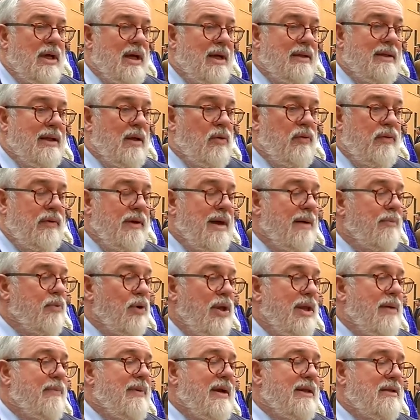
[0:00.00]
Andalucía
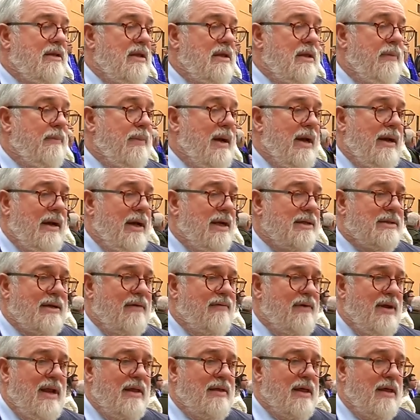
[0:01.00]
puede participar en
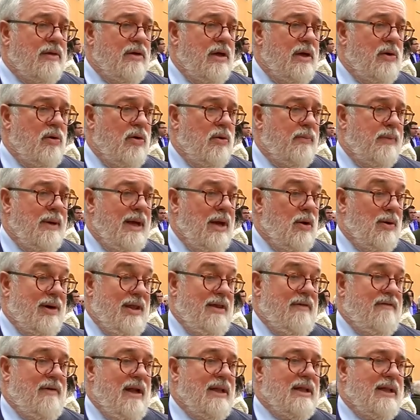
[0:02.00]
esta financiación europea, lo que
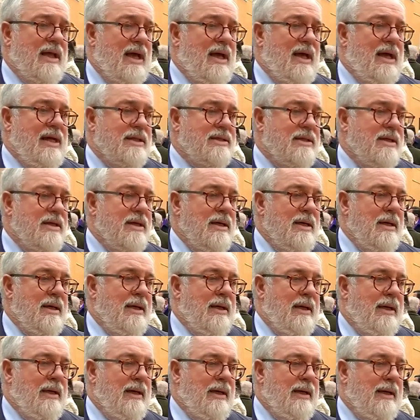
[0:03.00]
hace falta es
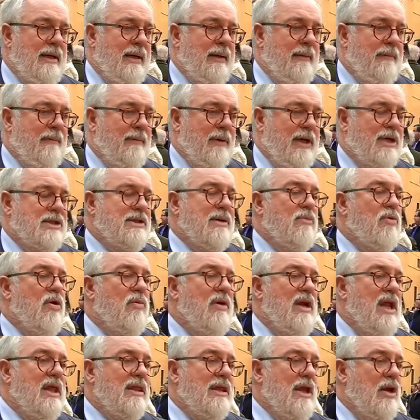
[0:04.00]
eh, que se
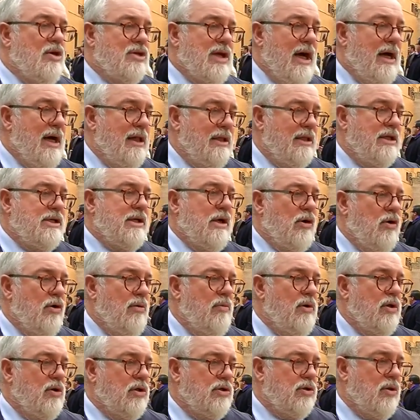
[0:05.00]
movilicen los agentes
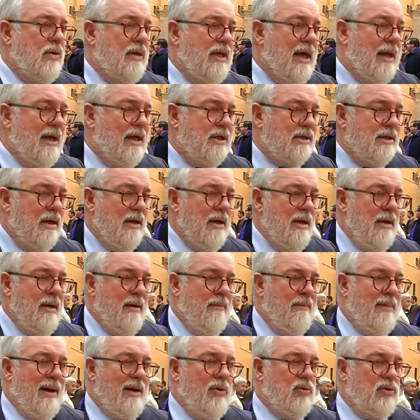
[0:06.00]
económicos y sociales
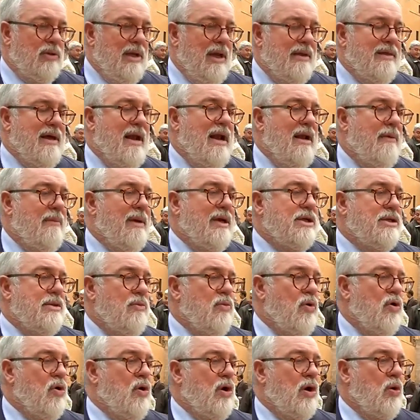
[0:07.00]
para utilizar al
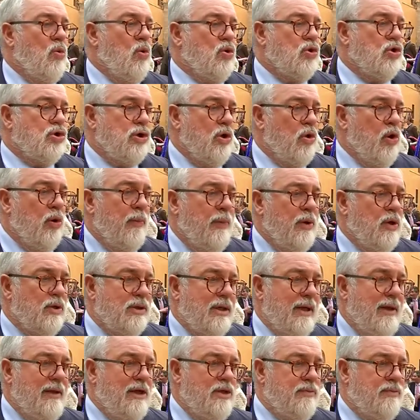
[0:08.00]
máximo los recursos europeos de que